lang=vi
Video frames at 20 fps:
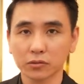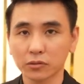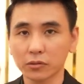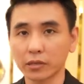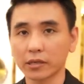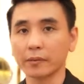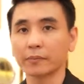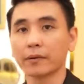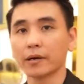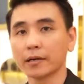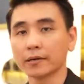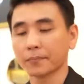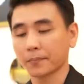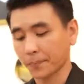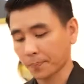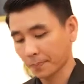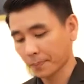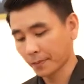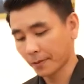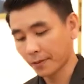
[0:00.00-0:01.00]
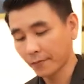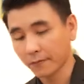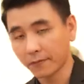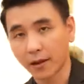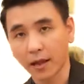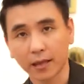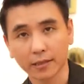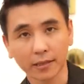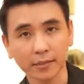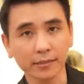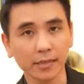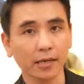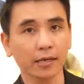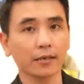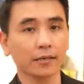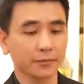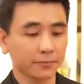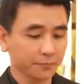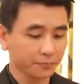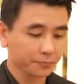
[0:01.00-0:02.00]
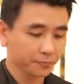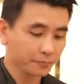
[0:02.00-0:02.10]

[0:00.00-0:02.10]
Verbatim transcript: chuyên nghiệp hơn và chính xác hơn.